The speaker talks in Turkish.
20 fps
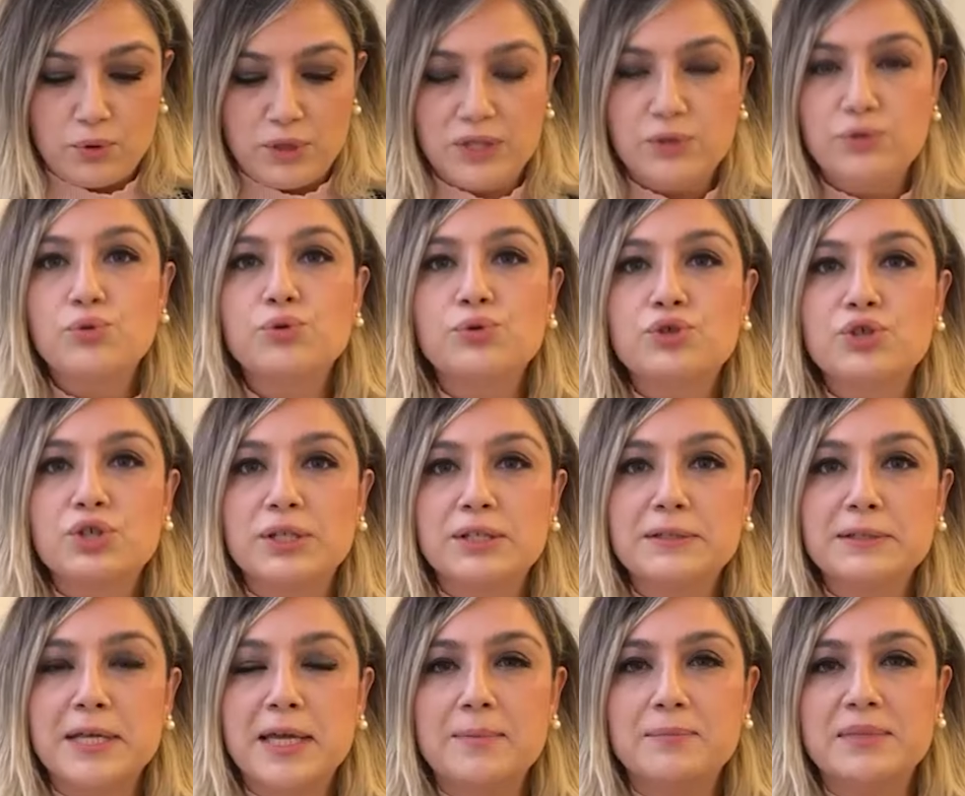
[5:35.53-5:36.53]
VOA
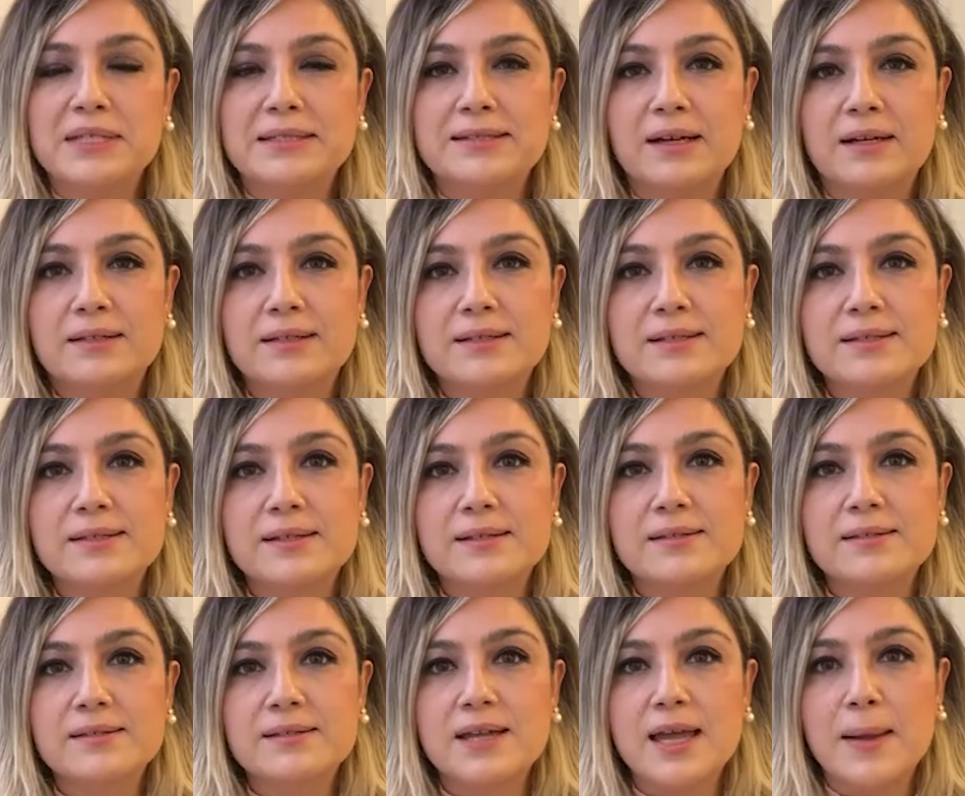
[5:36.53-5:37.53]
Türkçe'nin hem internet
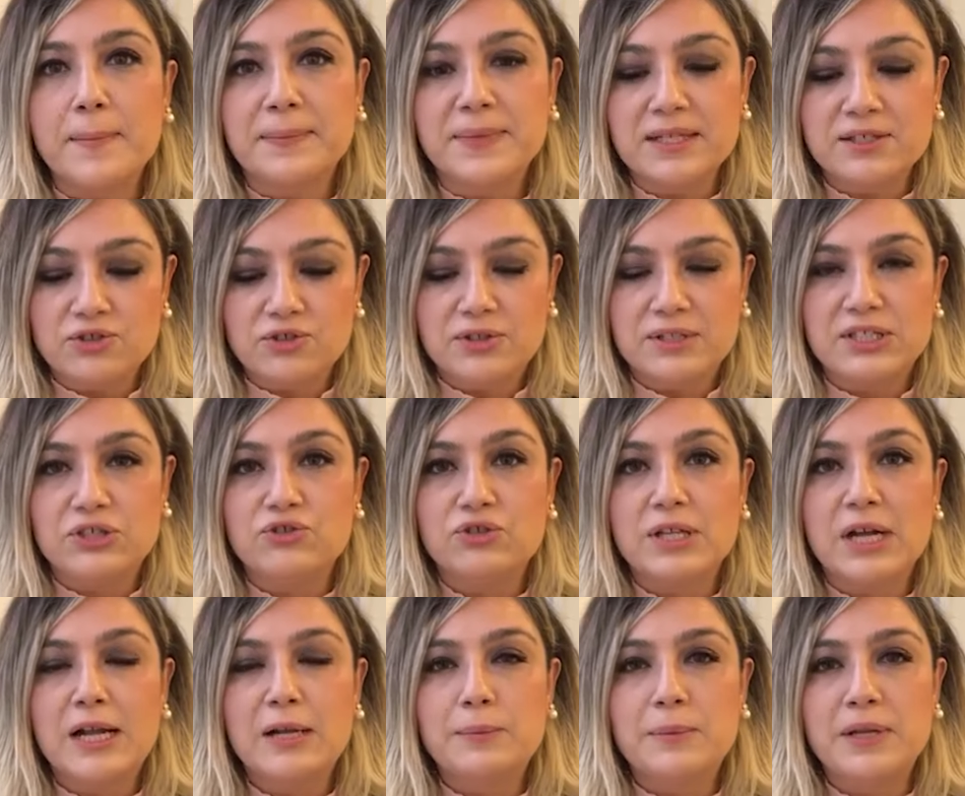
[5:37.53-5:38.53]
sitesinde hem de
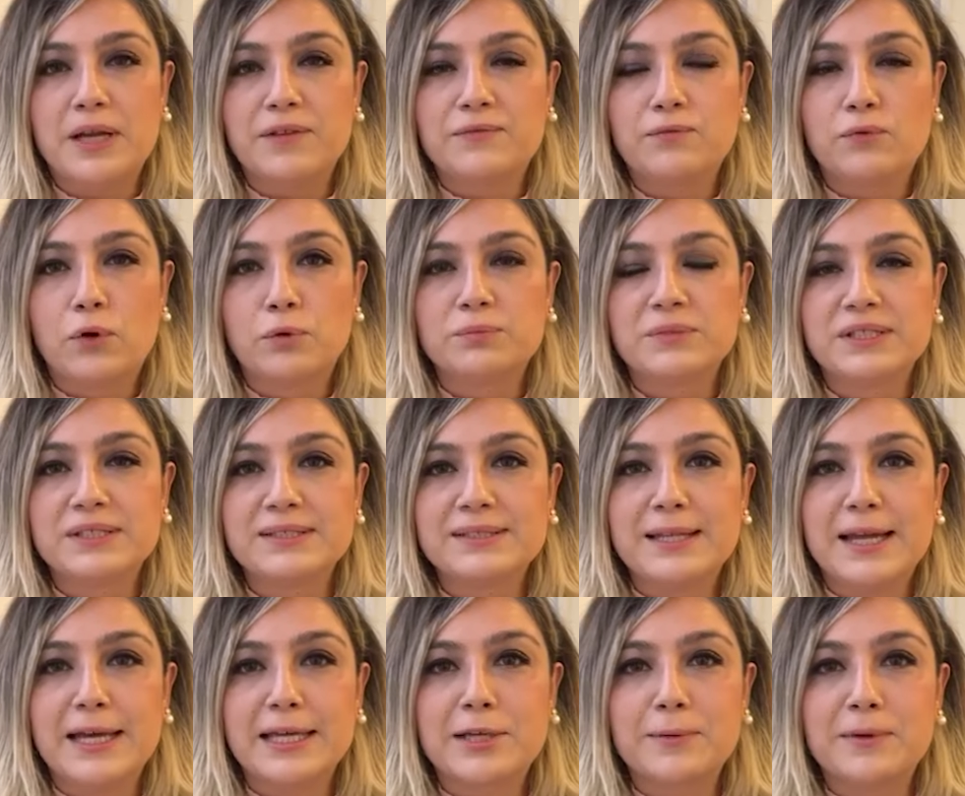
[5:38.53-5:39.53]
dijital platformlarını
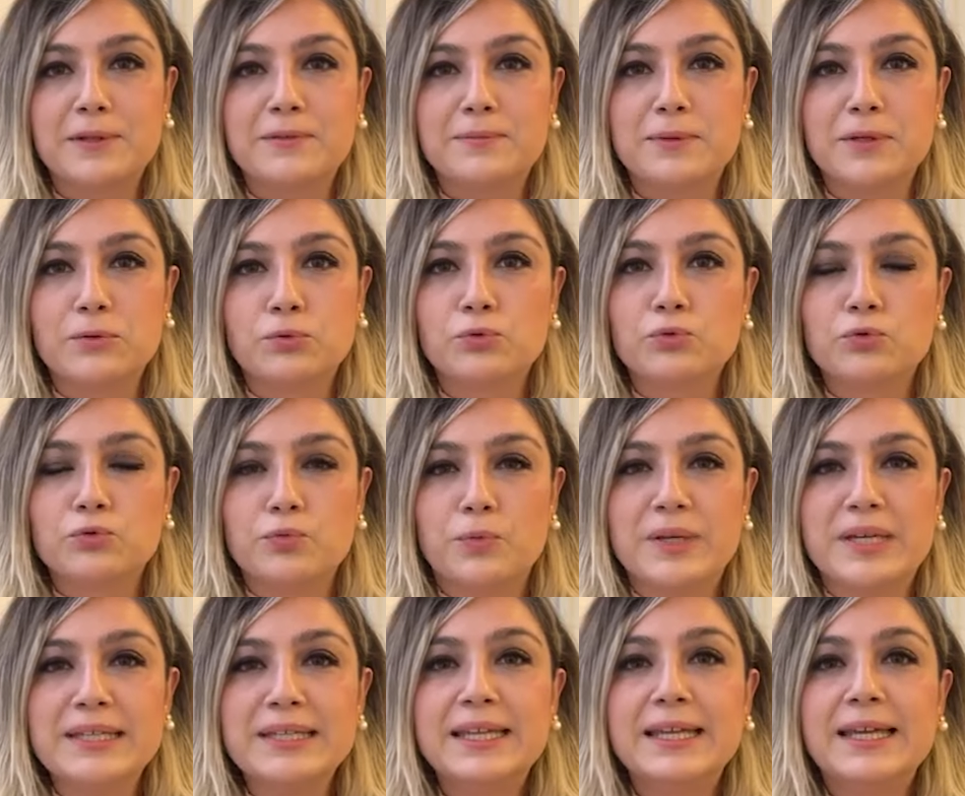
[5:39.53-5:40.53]
takip etmeyi
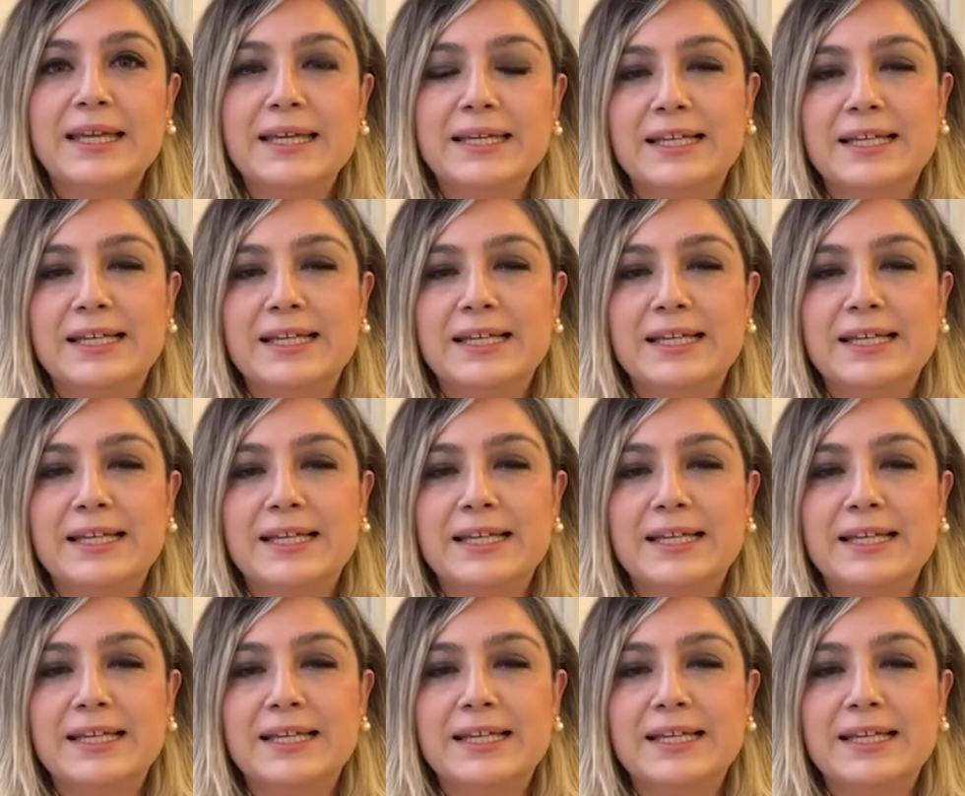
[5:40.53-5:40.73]
unutmayın.